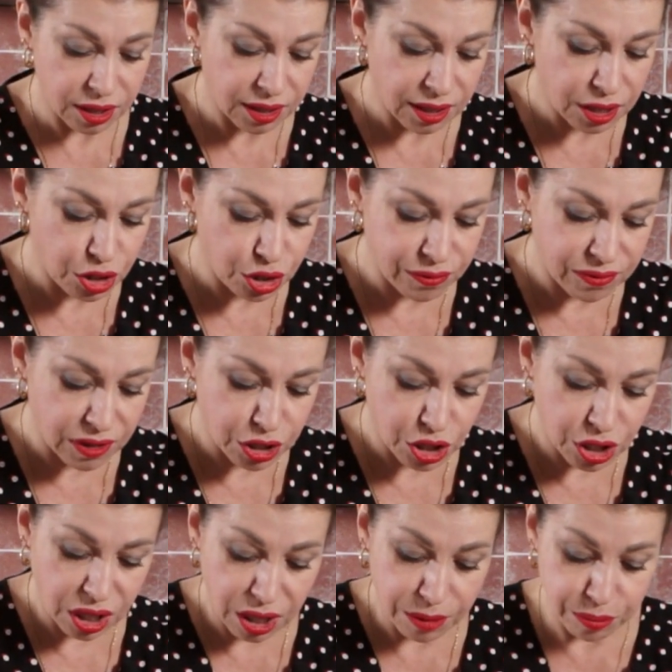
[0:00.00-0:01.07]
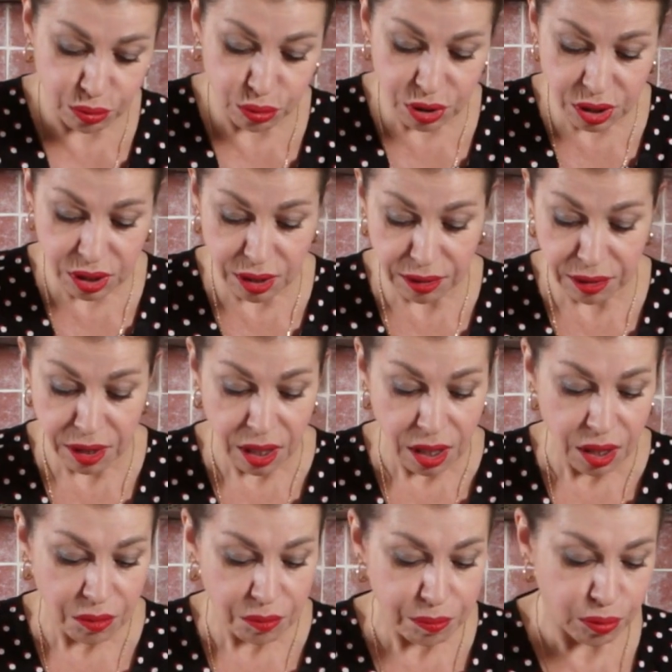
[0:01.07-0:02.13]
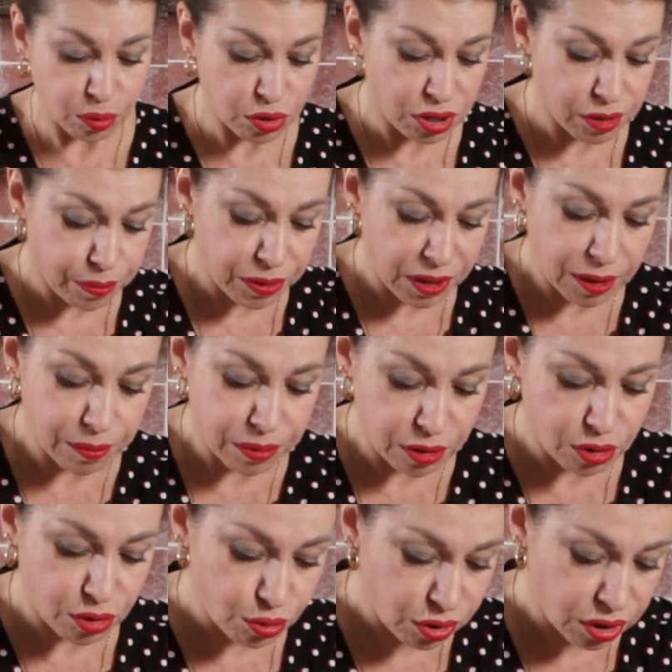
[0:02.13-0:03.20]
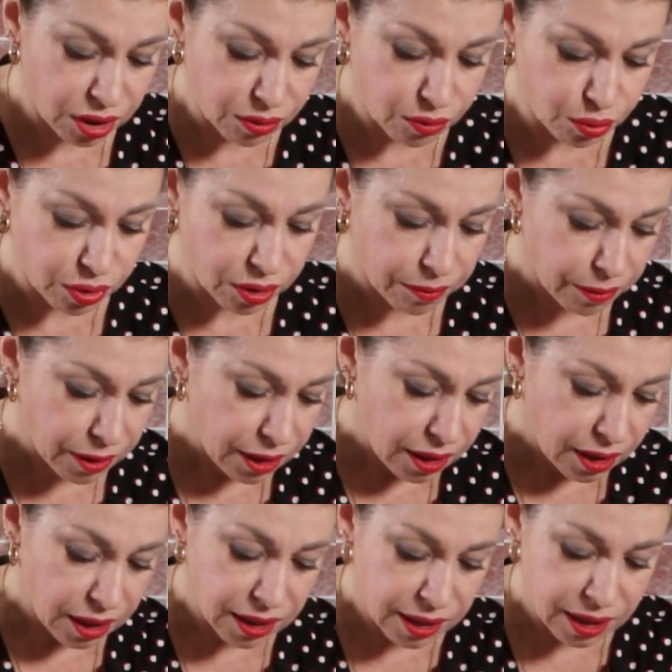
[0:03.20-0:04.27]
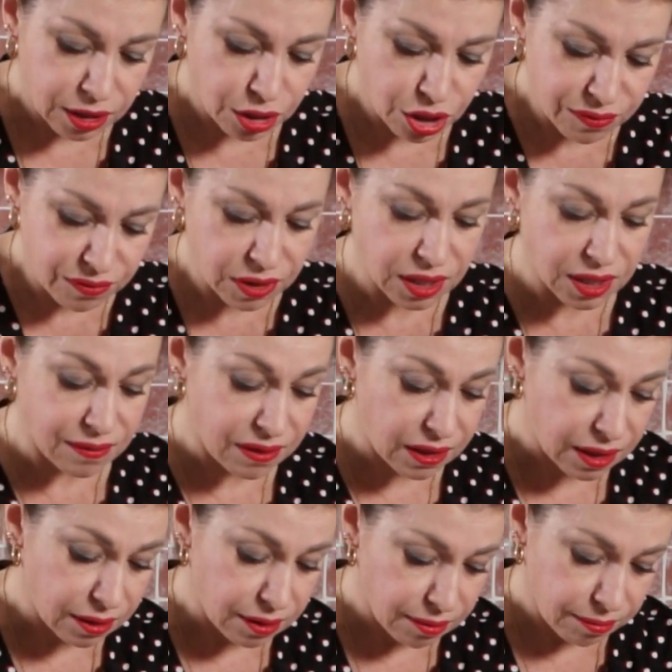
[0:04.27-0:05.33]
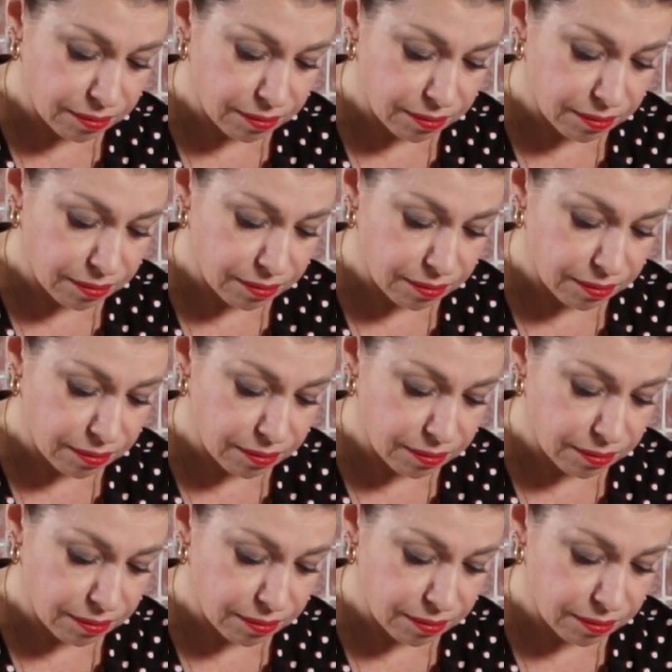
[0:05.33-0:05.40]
Иначе ваша капуста просто приобретет такой оранжевый цвет.